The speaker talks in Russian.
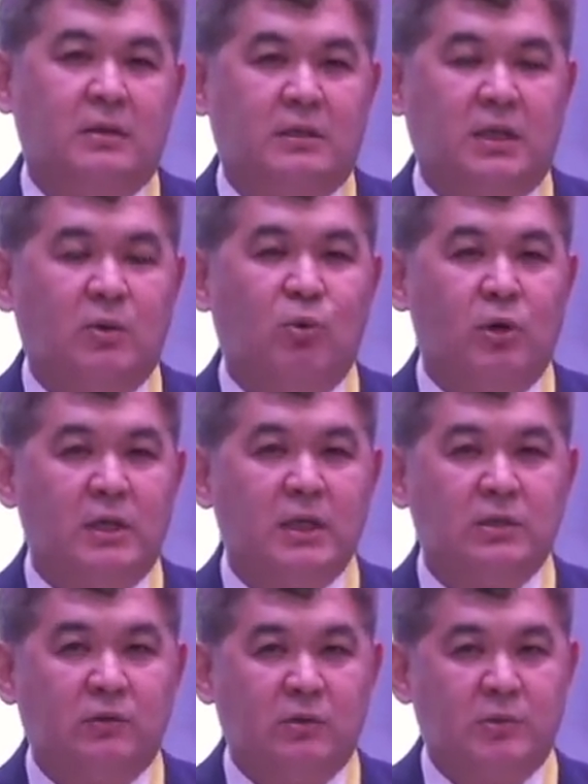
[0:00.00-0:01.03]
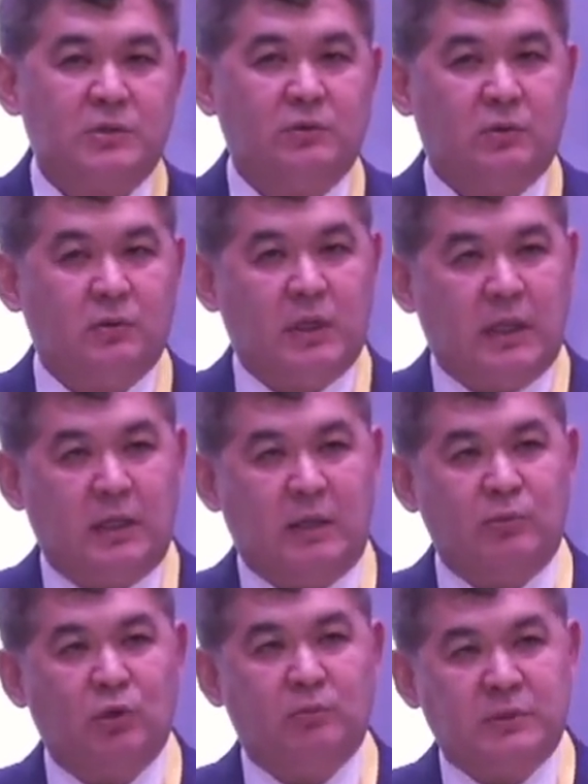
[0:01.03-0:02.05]
наиболее готовых, поскольку
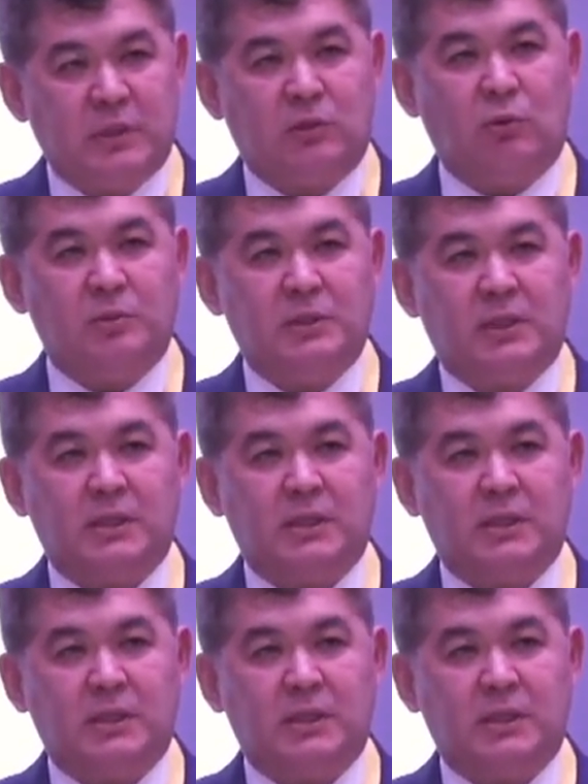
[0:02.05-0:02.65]
объем накопленных